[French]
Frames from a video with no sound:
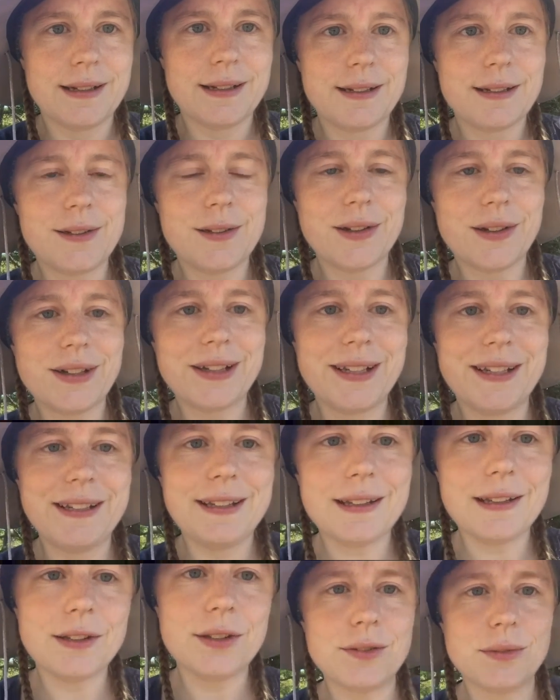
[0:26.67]
Alors,
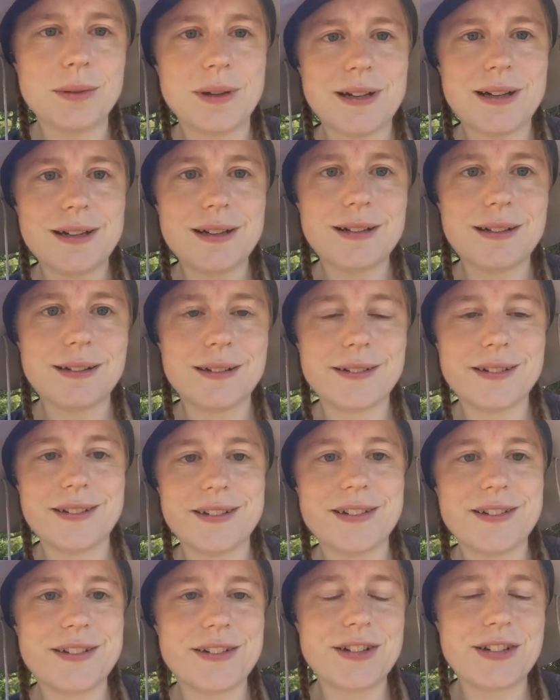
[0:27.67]
hier soir,
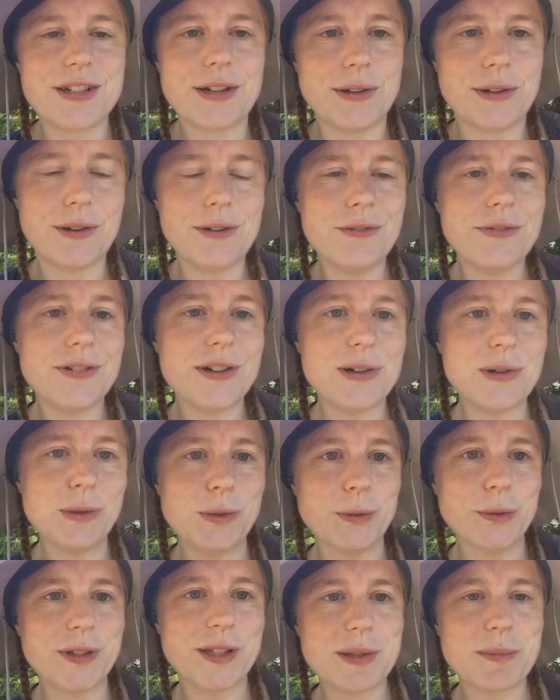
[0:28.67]
euh, j'ai enfin
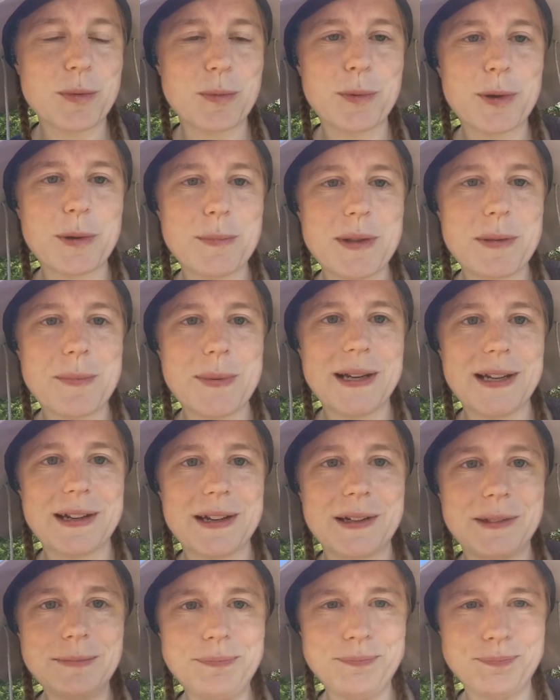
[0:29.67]
rencontré mon premier
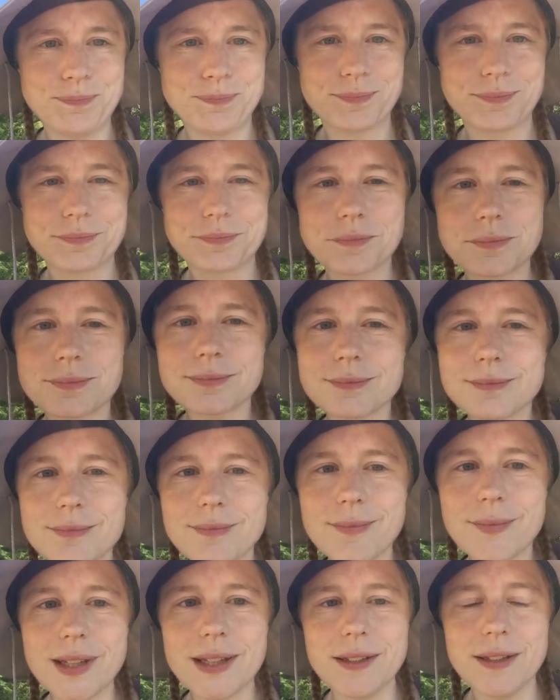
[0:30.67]
pèlerin
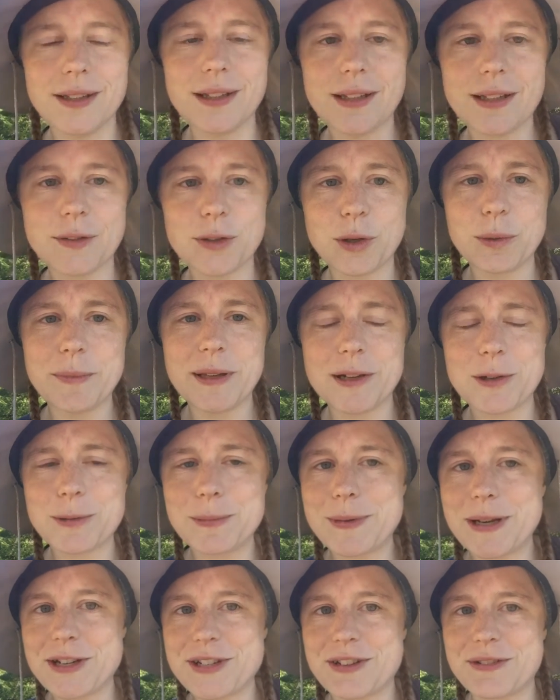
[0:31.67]
qui a dormi à
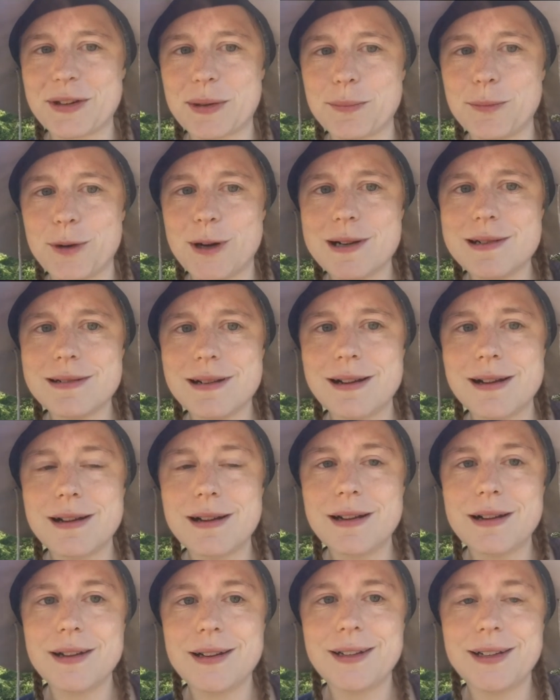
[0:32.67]
l'auberge avec moi.
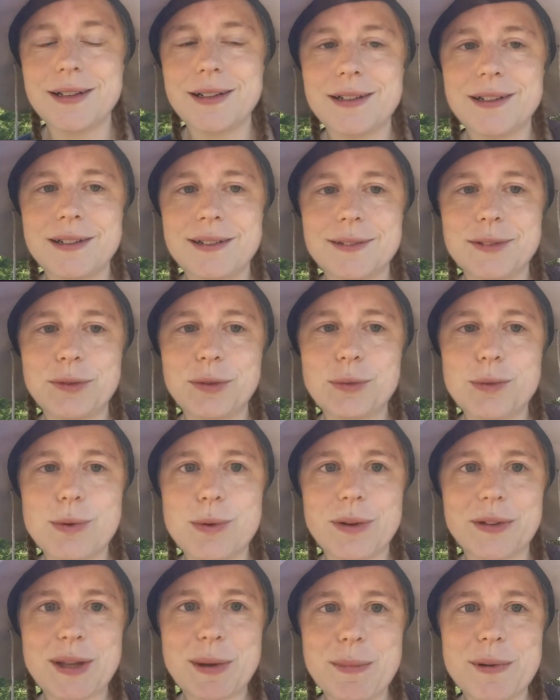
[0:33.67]
Du coup,
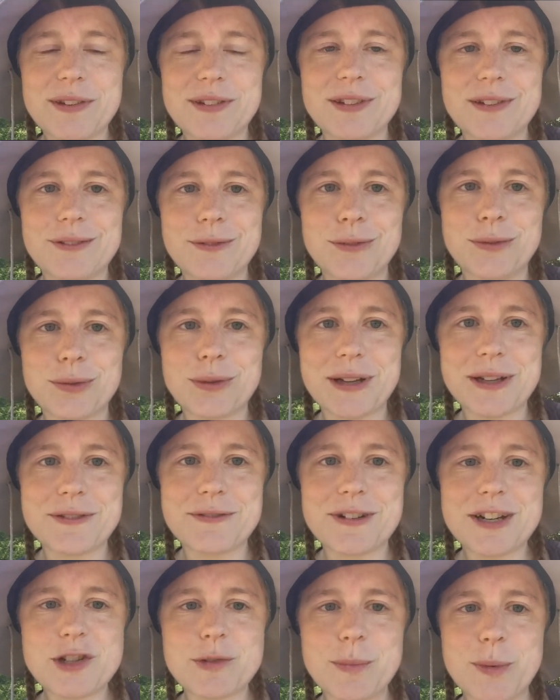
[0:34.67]
on a passé une soirée
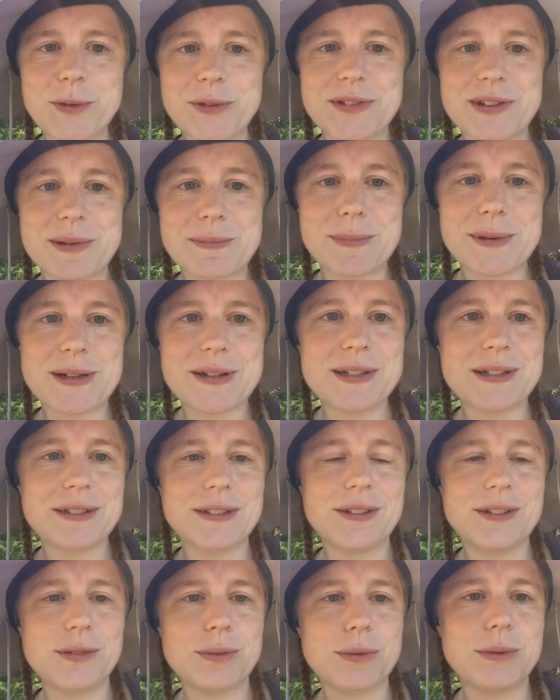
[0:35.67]
vachement sympa à
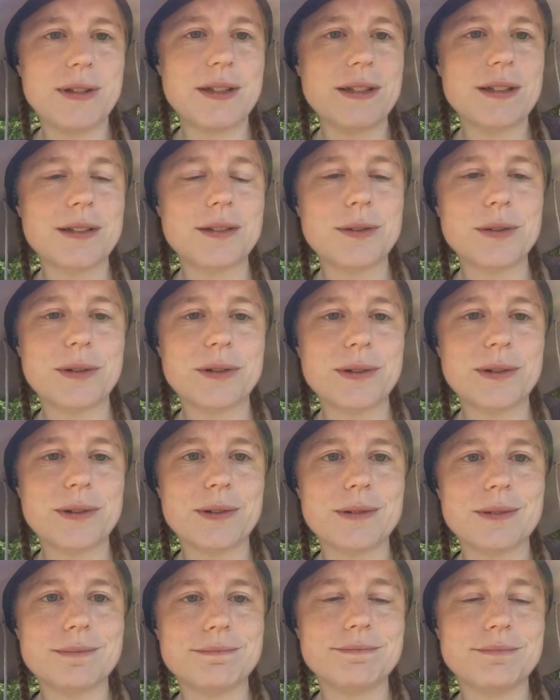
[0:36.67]
discuter
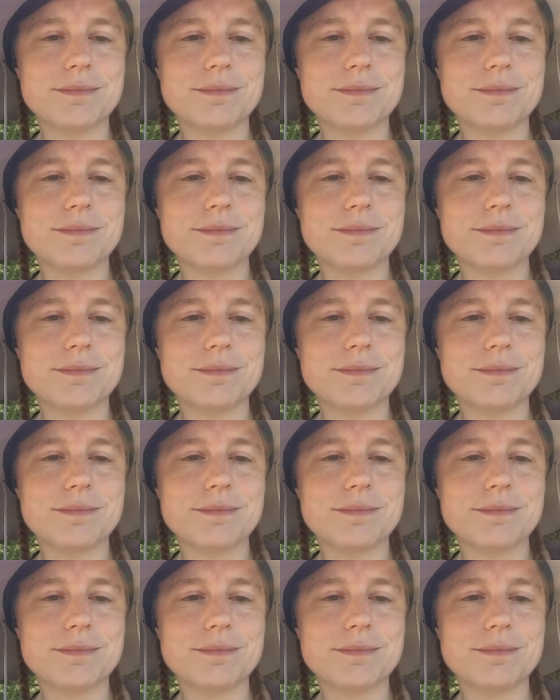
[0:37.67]
de,